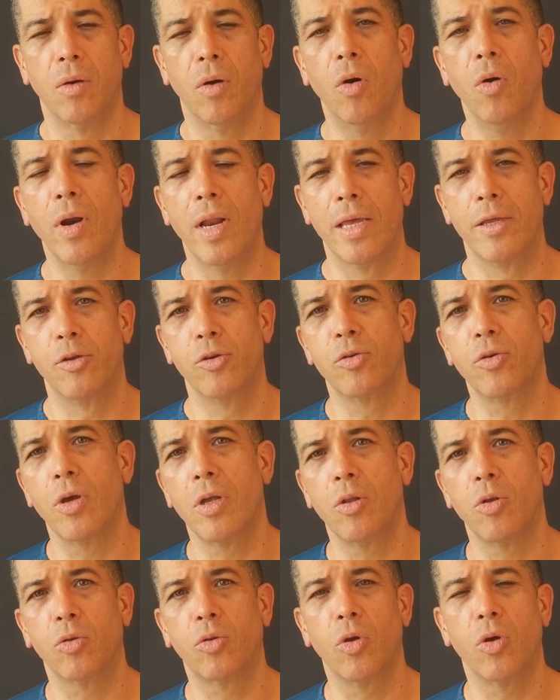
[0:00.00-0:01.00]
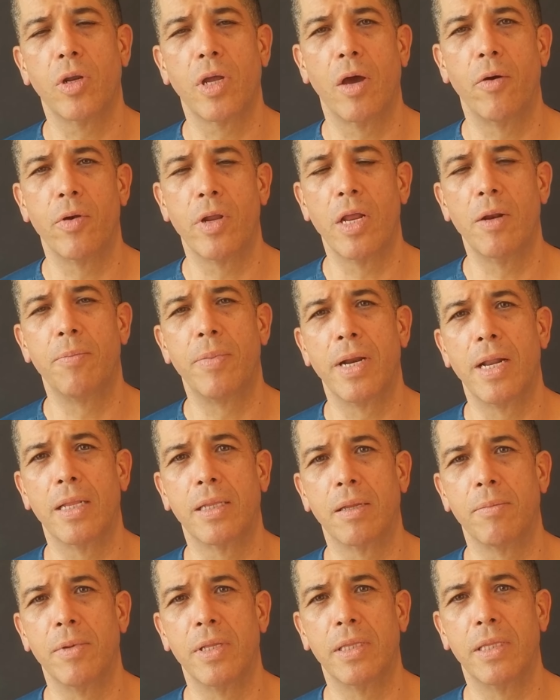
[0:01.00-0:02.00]
Hola, yo soy el doctor Gabriel
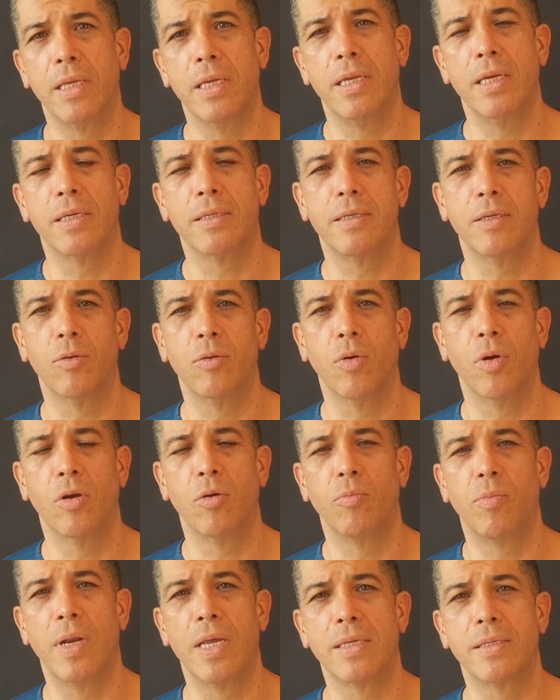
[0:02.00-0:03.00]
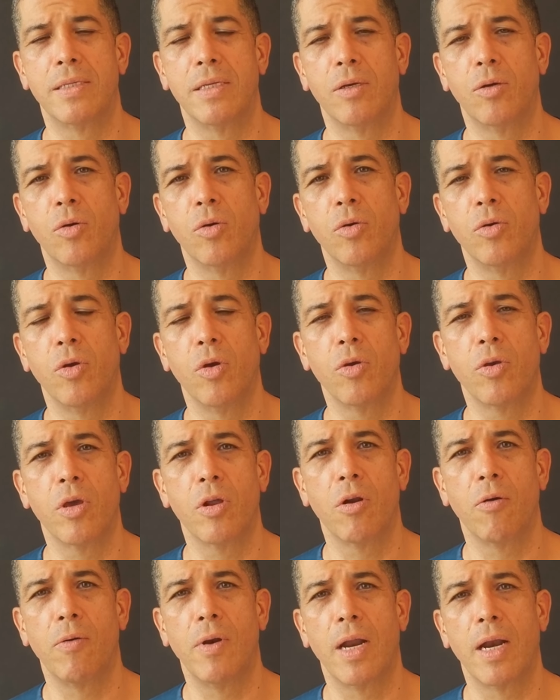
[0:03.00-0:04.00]
Peralta Mantilla, cirujano plástico, y hoy
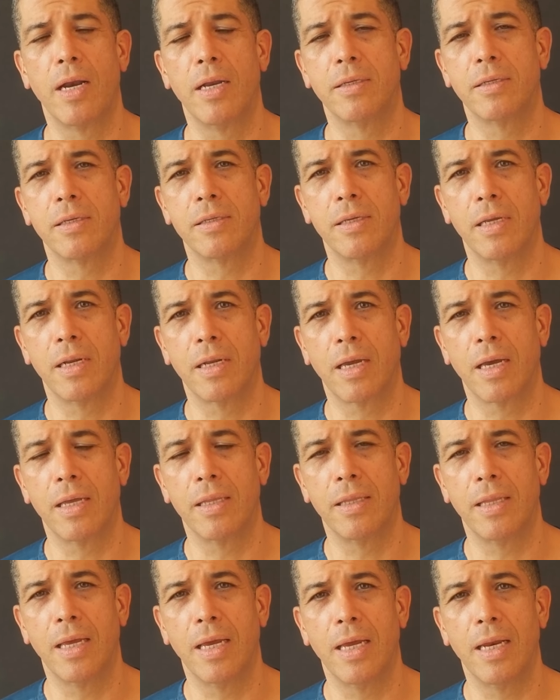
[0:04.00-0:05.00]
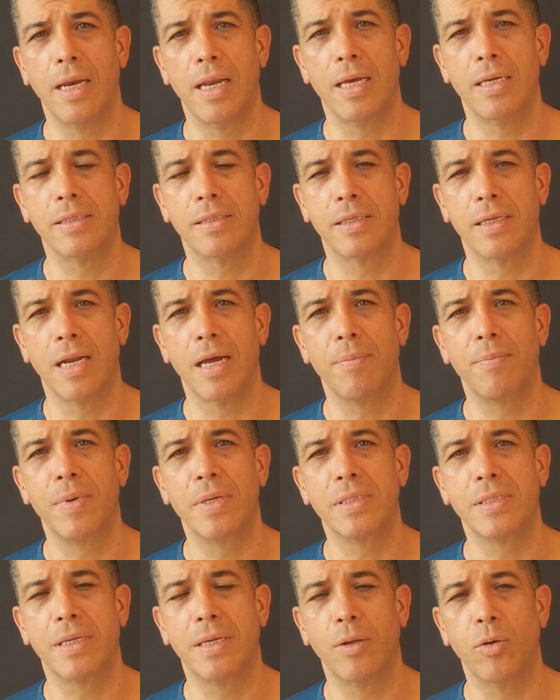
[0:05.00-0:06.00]
quiero hablarles acerca de las
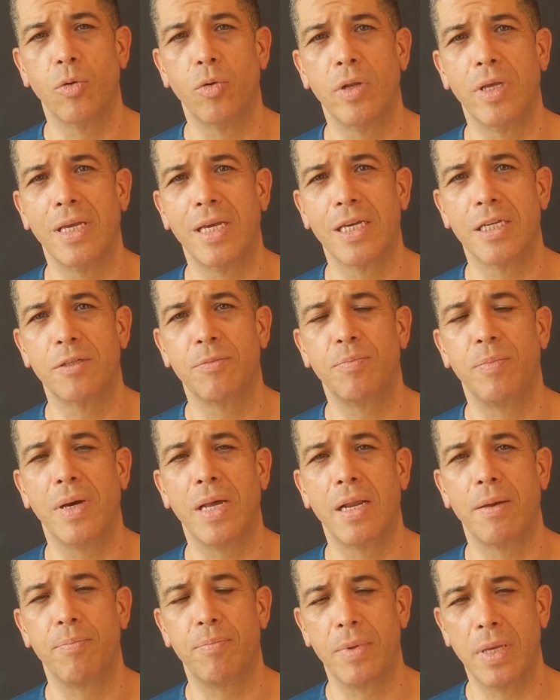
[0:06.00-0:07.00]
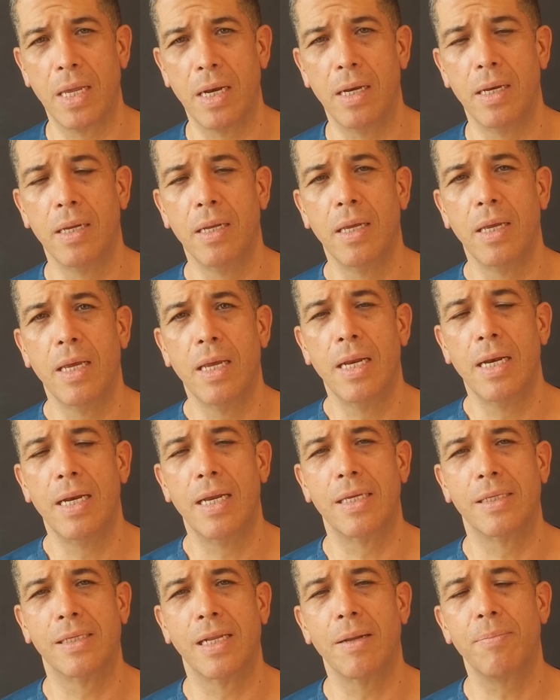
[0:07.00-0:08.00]
grapas quirúrgicas para piel.
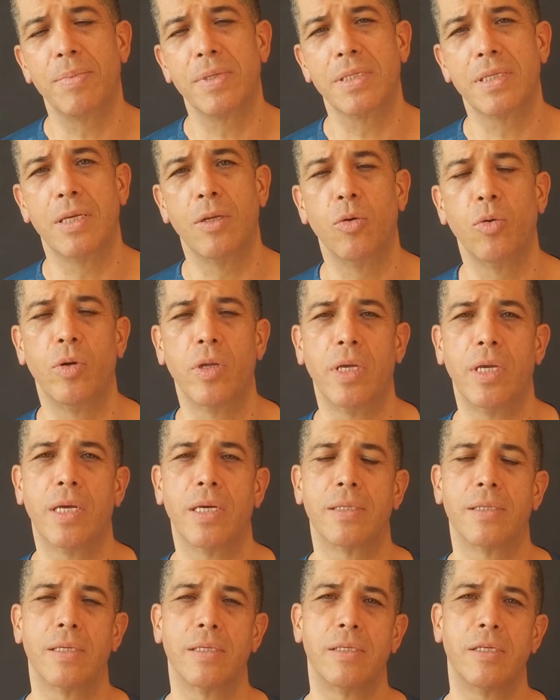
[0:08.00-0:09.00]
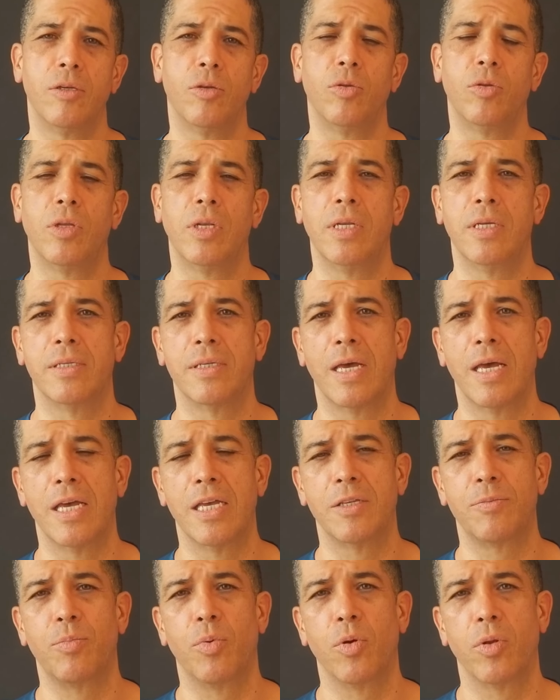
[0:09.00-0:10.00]
Las grapas quirúrgicas han sido
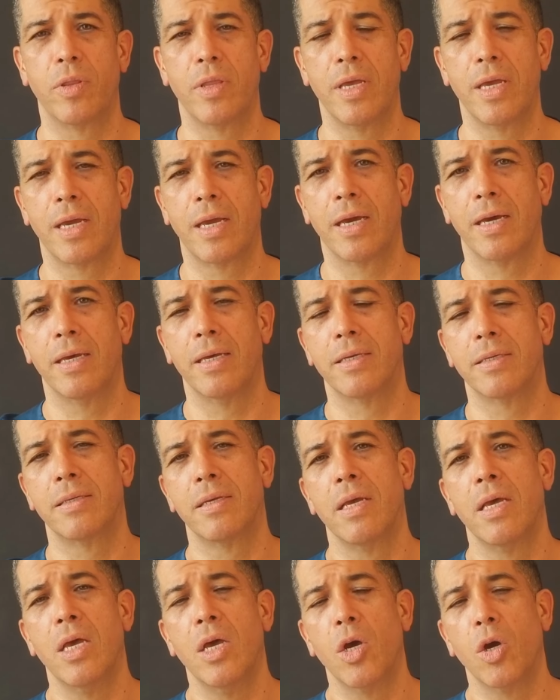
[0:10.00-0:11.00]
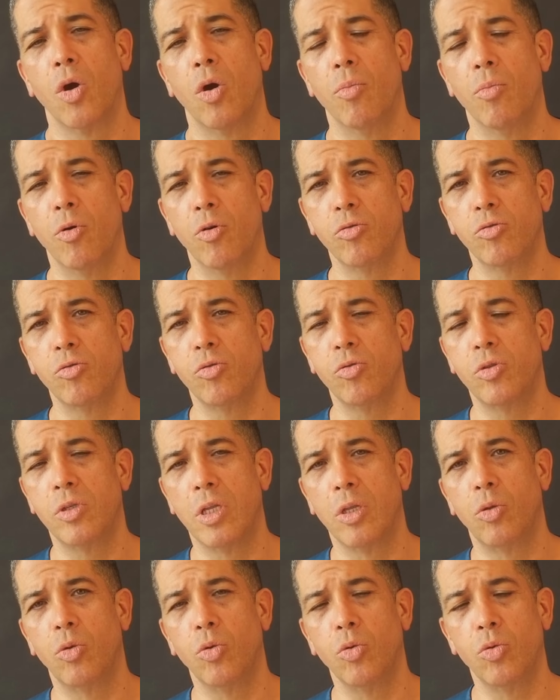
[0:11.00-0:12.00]
utilizadas por décadas como un
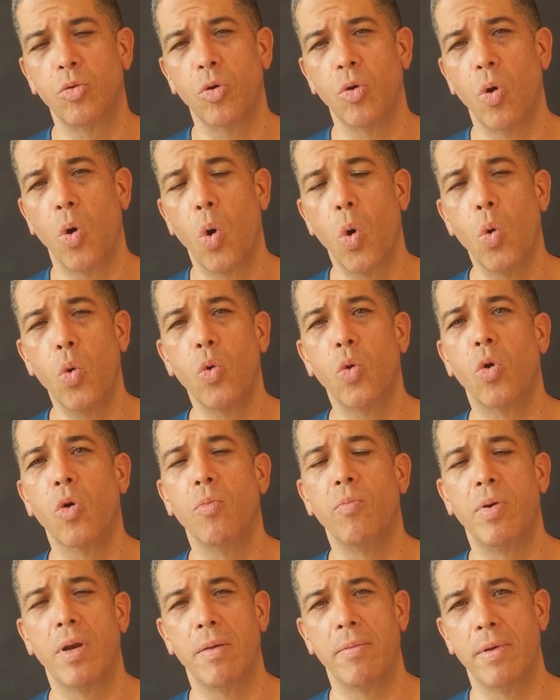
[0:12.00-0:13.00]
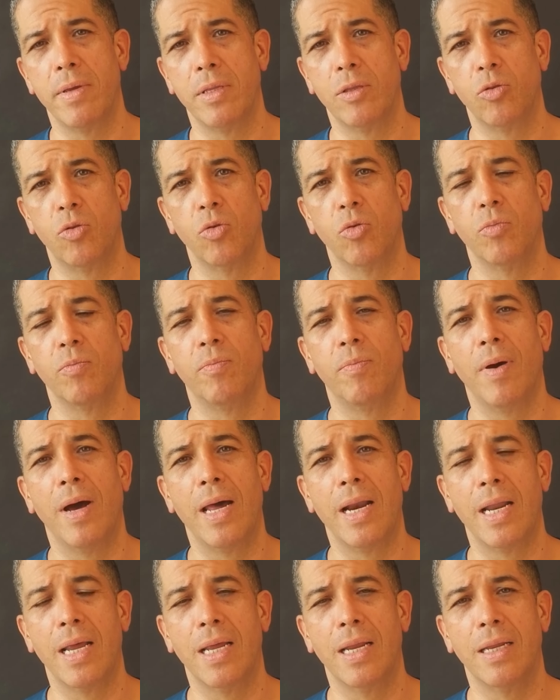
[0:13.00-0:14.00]
sustituto o un complemento
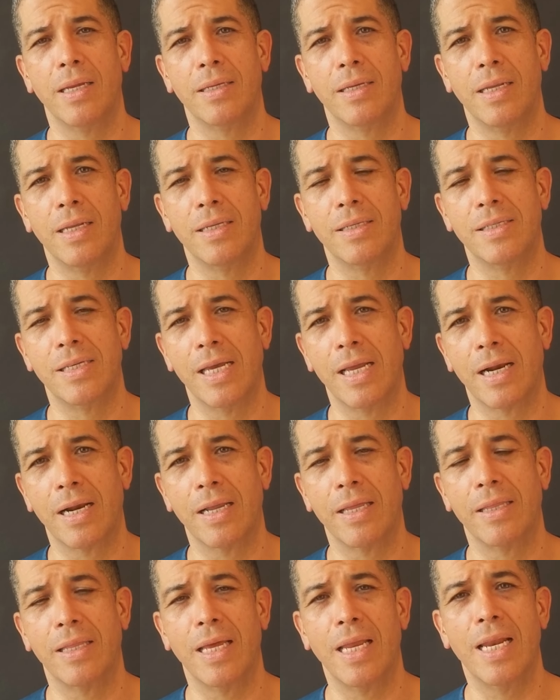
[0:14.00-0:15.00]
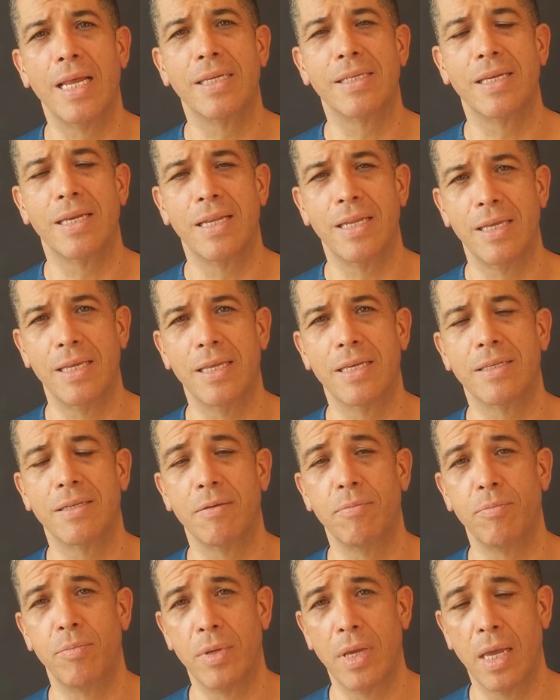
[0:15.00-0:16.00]
para el cierre de las heridas
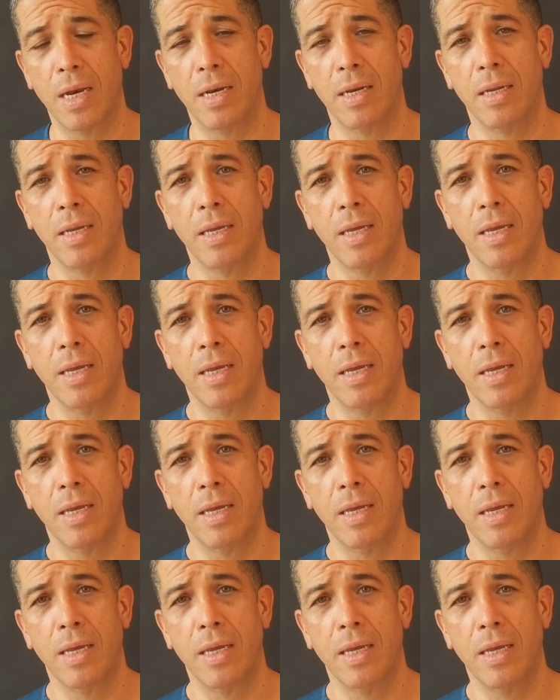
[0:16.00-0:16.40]
en piel.